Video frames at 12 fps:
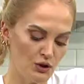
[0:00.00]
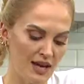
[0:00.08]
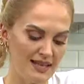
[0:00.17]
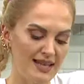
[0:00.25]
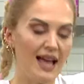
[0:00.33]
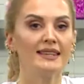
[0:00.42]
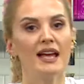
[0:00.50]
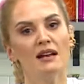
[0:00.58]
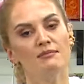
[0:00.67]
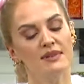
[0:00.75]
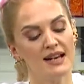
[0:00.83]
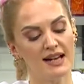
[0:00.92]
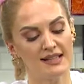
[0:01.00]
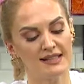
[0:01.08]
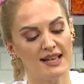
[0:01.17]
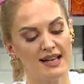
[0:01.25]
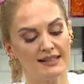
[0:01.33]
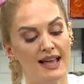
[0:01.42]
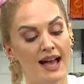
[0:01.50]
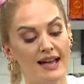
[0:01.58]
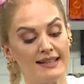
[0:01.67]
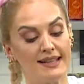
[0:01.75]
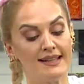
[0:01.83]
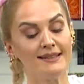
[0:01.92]
edenler biraz daha
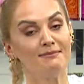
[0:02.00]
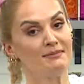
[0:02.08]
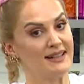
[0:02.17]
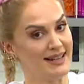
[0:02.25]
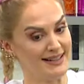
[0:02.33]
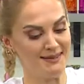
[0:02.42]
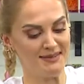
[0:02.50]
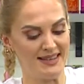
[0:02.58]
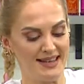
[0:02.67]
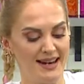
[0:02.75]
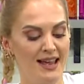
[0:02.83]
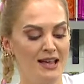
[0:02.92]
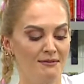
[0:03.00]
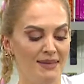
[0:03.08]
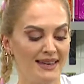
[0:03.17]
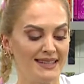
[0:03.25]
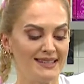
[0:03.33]
taneli bırakabilir. Peki